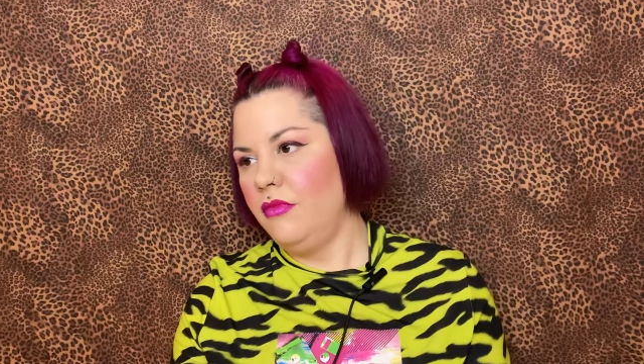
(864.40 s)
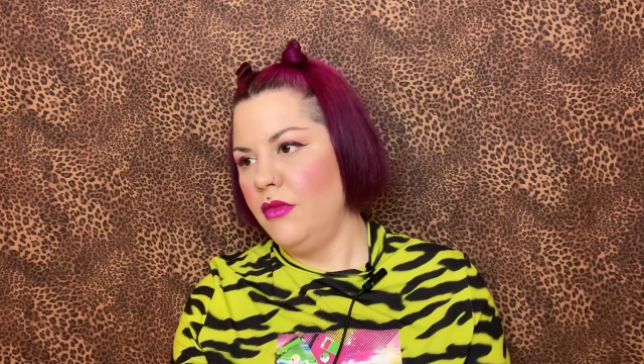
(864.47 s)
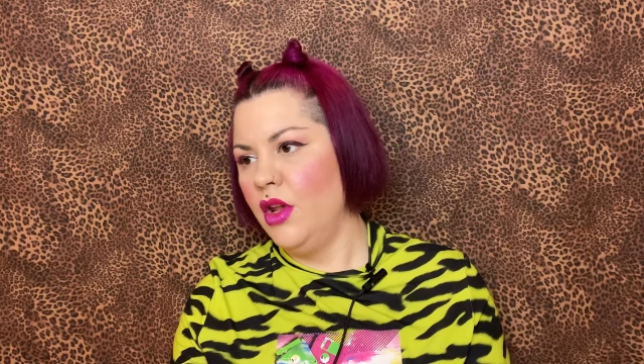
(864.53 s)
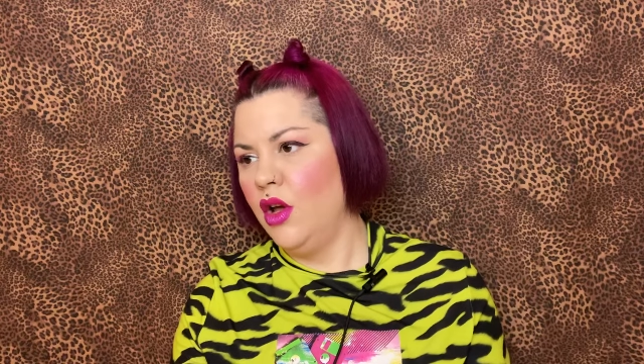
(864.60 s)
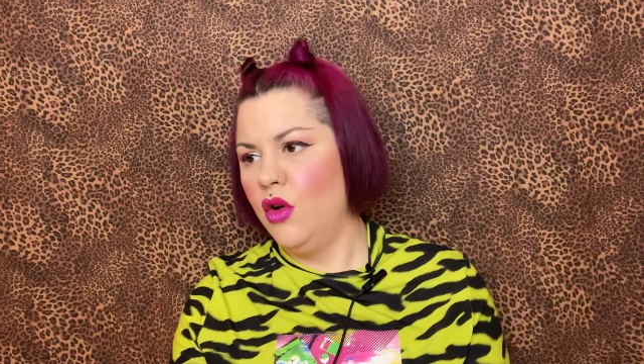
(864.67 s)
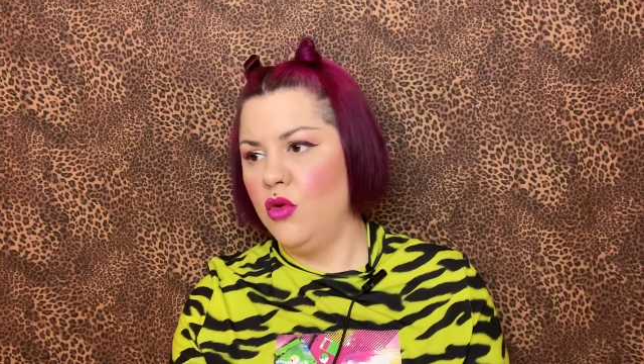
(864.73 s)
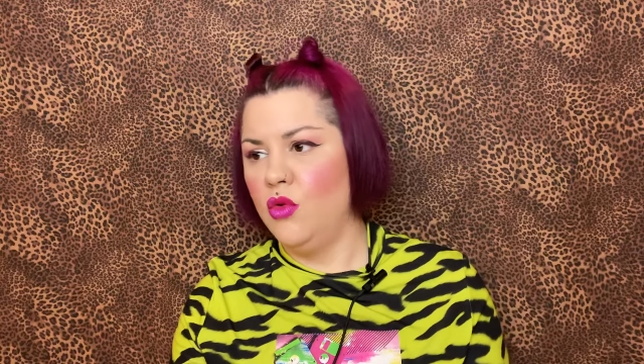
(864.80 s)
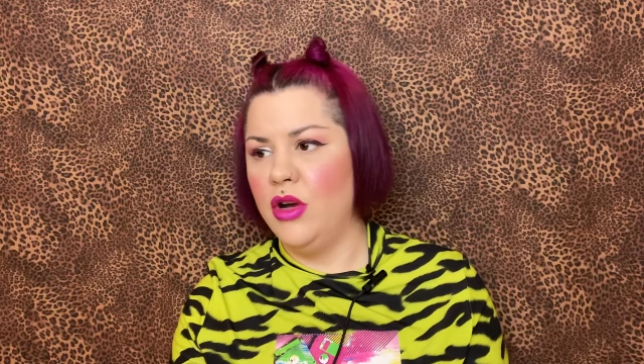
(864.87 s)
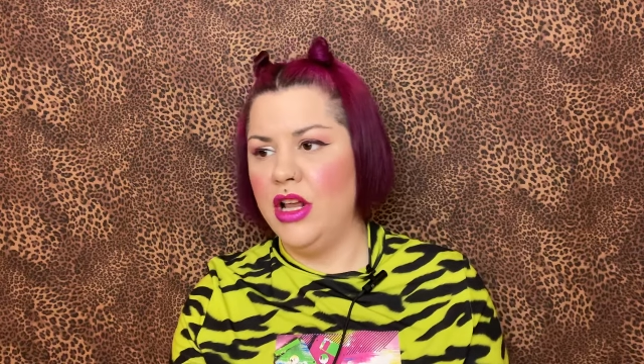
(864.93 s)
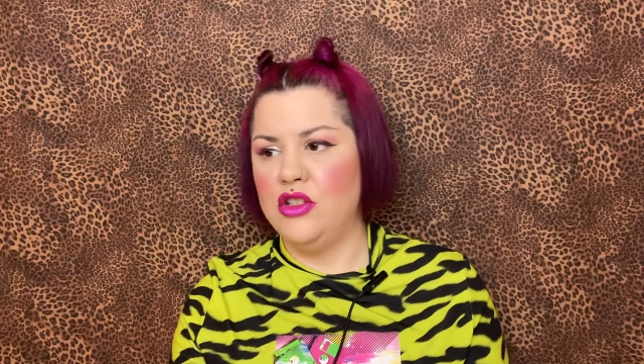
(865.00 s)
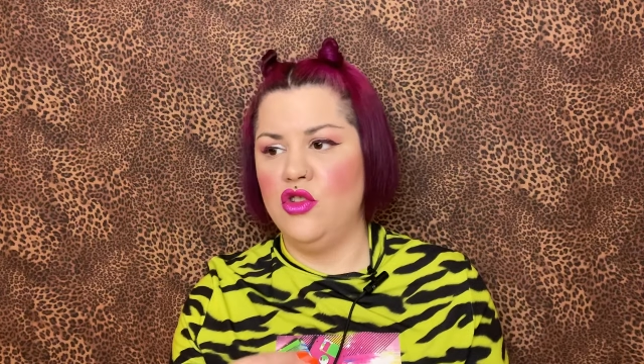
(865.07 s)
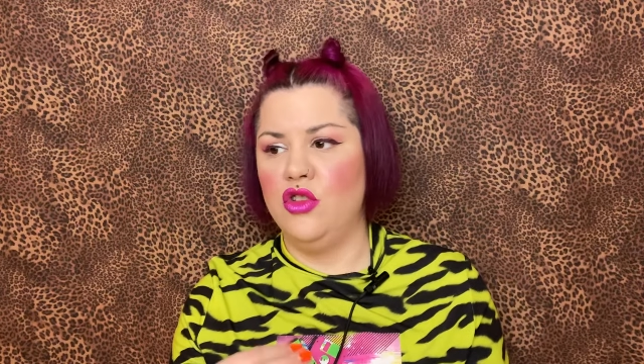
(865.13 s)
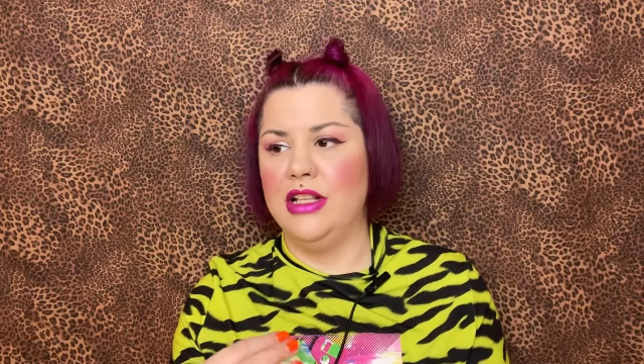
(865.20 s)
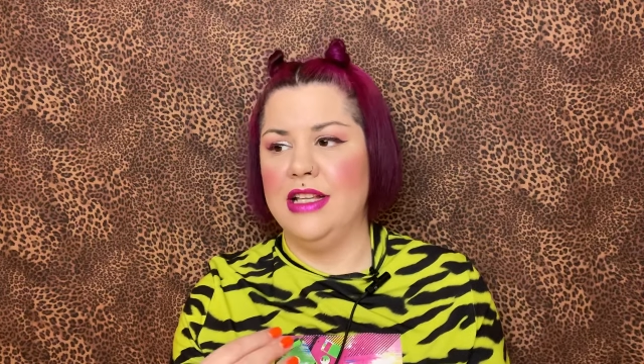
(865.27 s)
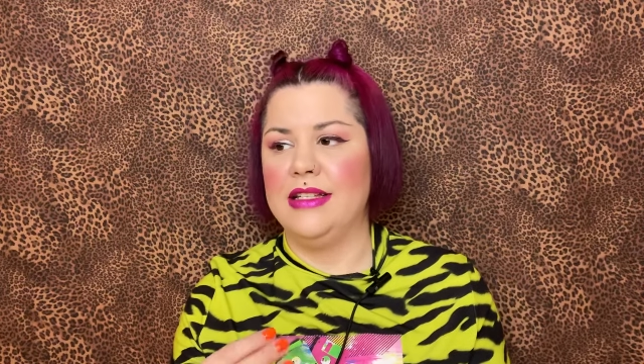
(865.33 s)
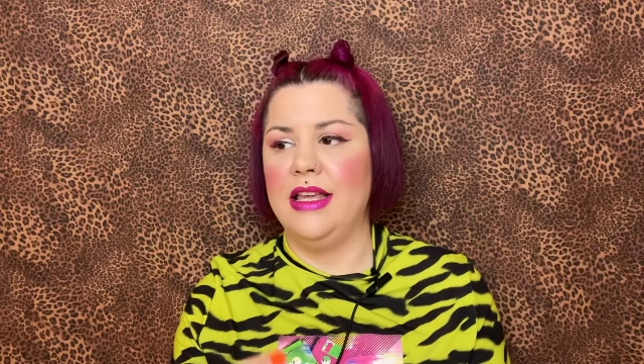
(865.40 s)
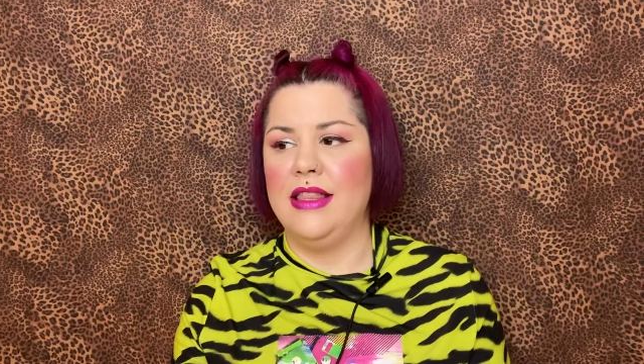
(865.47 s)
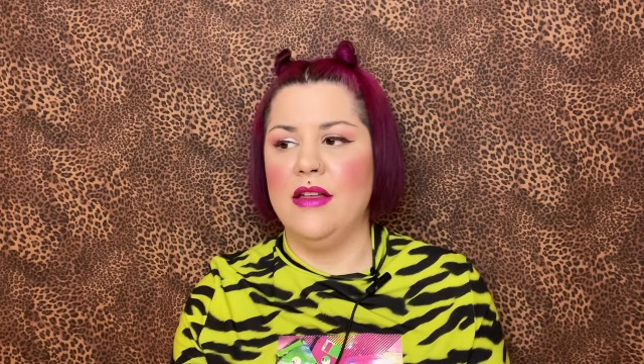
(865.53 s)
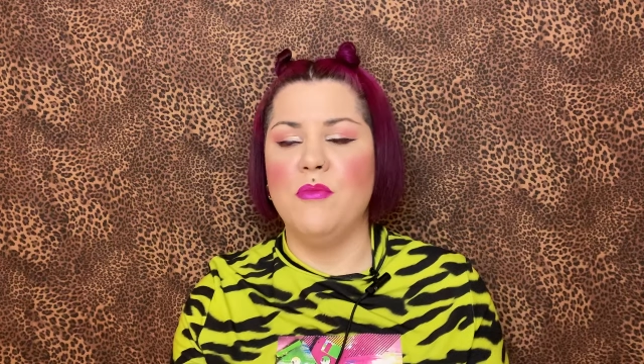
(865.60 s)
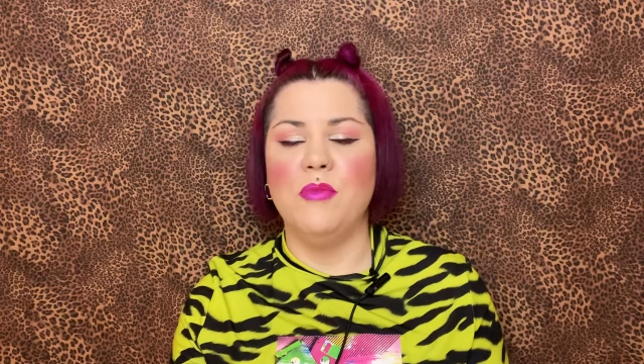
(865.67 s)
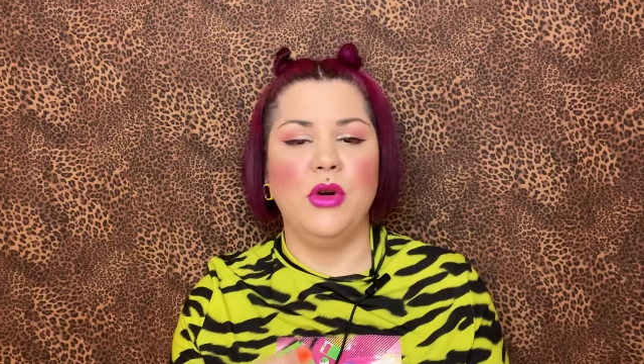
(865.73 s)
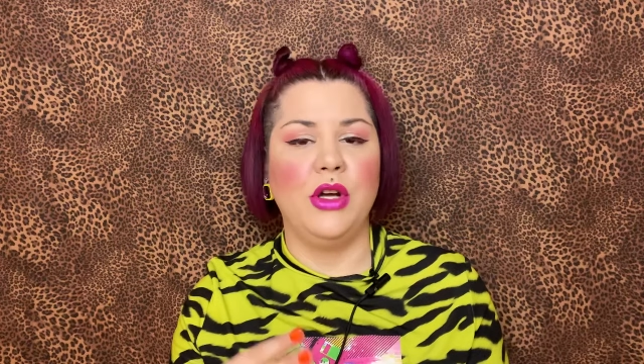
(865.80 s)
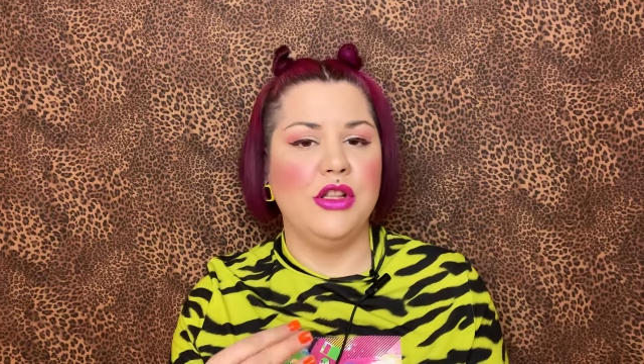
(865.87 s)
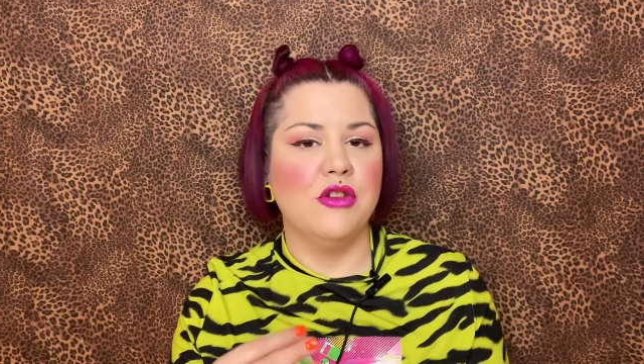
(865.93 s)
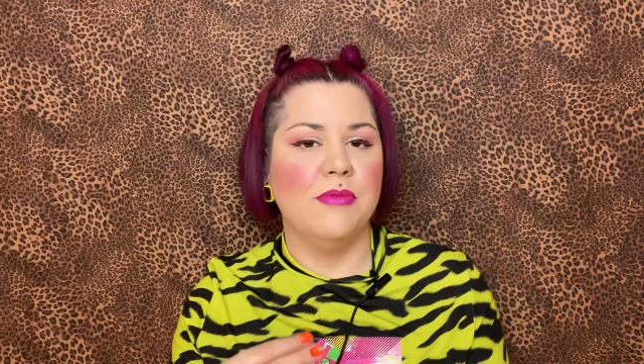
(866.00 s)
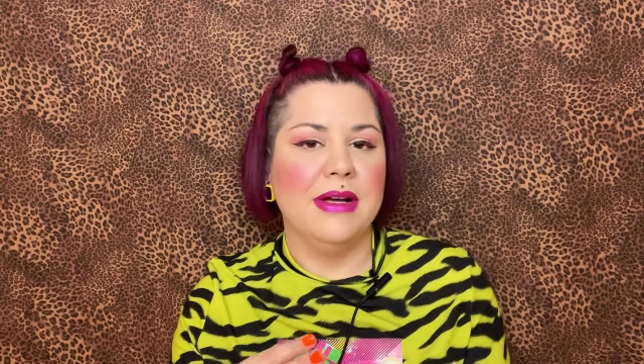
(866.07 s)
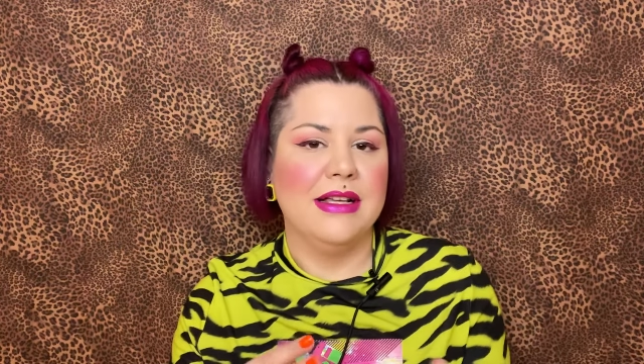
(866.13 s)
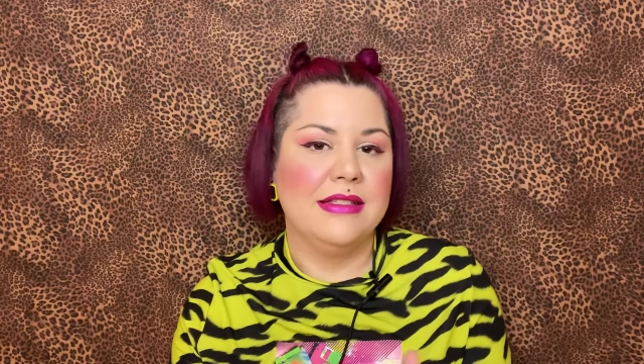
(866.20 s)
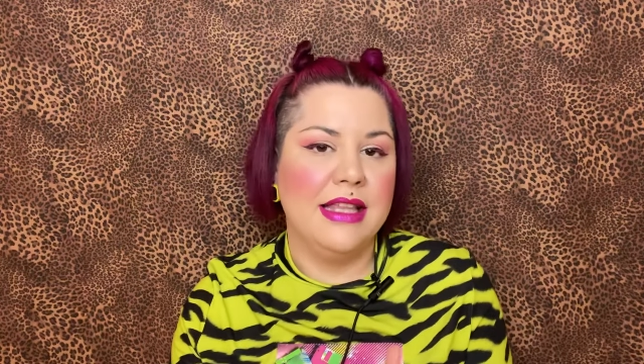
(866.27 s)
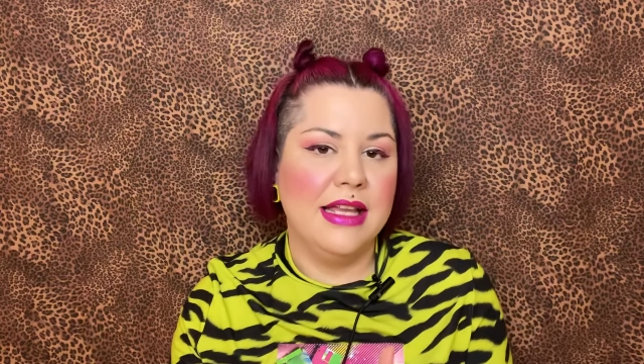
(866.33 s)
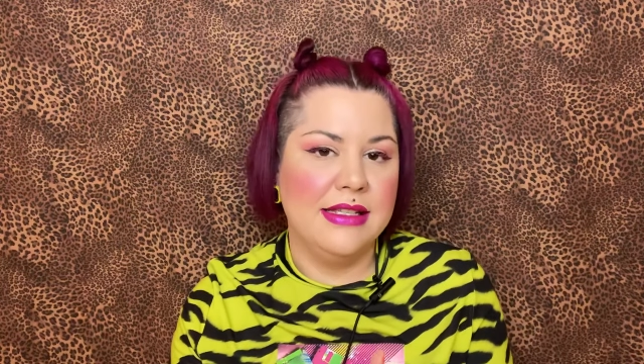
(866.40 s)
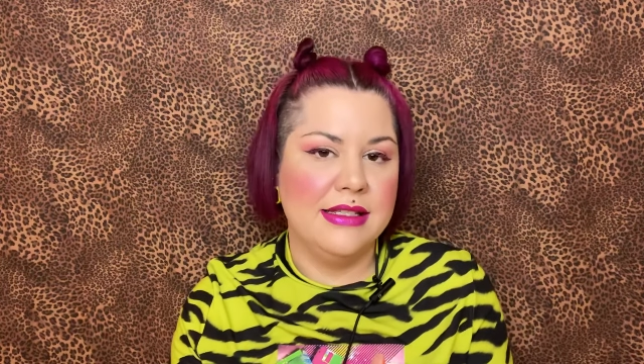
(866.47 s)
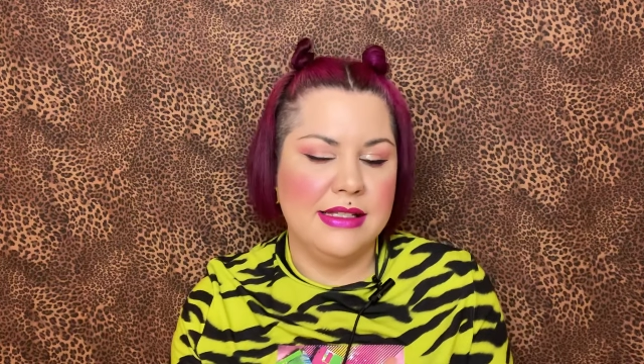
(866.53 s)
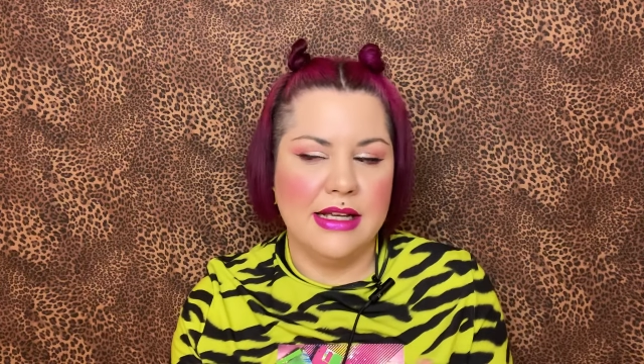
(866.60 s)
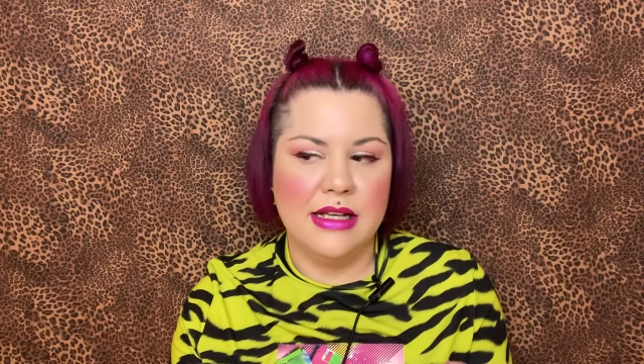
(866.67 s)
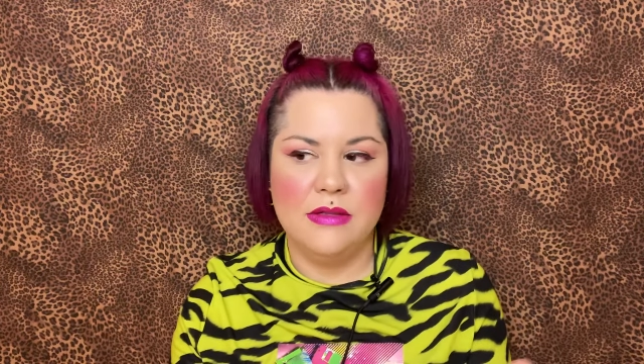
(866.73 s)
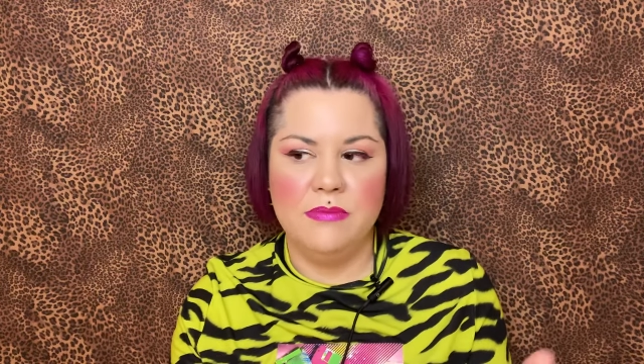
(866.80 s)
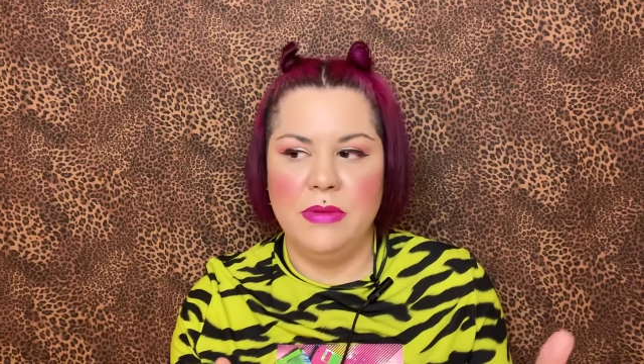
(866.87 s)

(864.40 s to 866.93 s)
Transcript: con unas notas quizá un poquito más densas,